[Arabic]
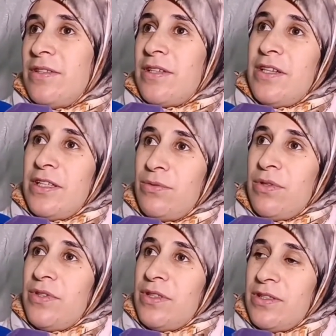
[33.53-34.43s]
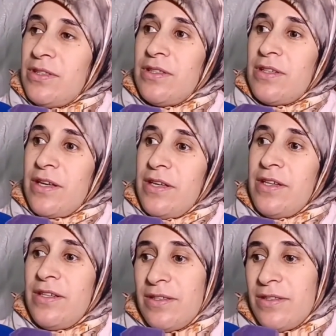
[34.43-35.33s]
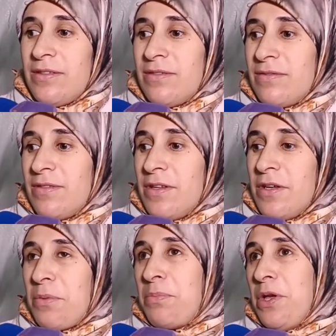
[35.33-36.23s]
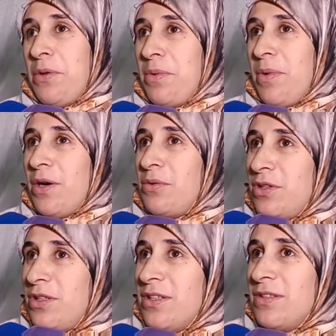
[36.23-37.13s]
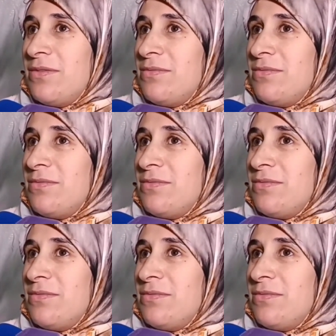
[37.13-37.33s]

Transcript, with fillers: ذكرى وفاة رايان ربي حبيب عاوت